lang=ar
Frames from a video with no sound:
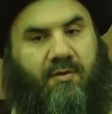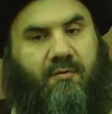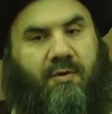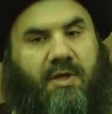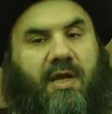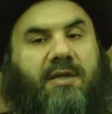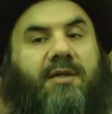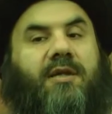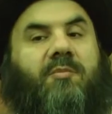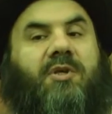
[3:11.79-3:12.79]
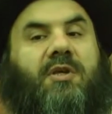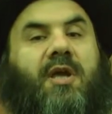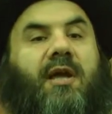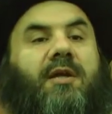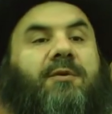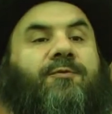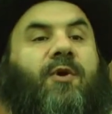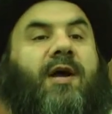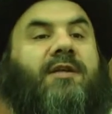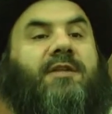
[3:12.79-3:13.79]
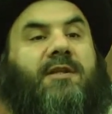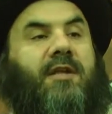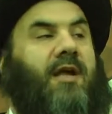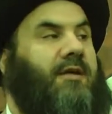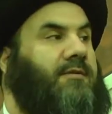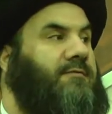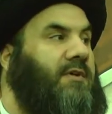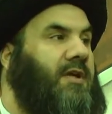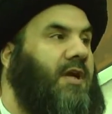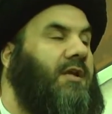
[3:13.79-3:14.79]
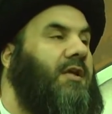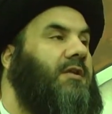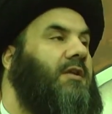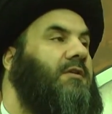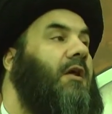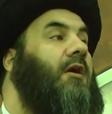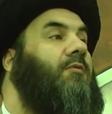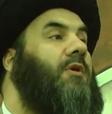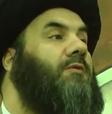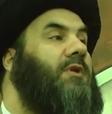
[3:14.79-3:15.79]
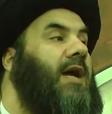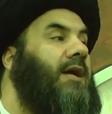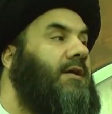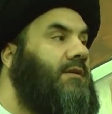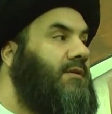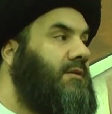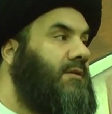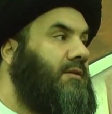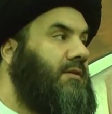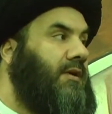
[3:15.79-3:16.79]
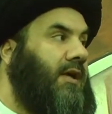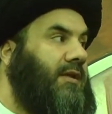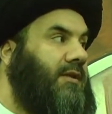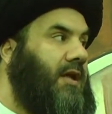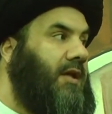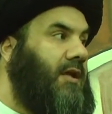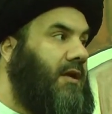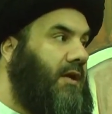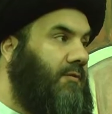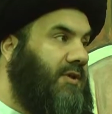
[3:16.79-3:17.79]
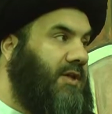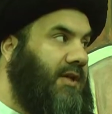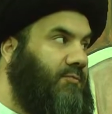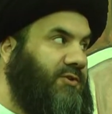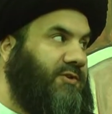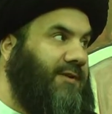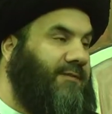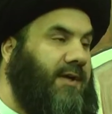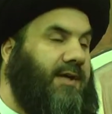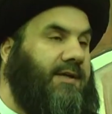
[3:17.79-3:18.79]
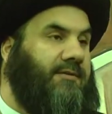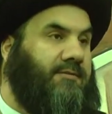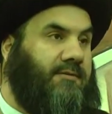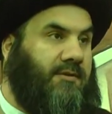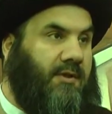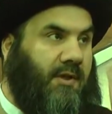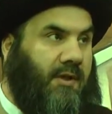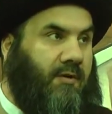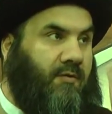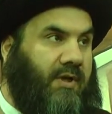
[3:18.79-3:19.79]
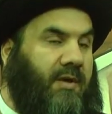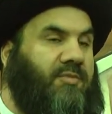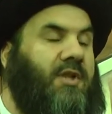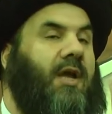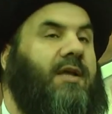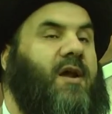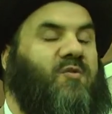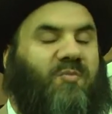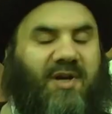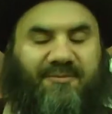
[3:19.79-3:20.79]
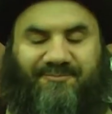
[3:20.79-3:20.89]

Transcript: وكان النبي يعرف عادته فكان يتطاول له حتى يرى وجه المصطفى ويبدأ يومه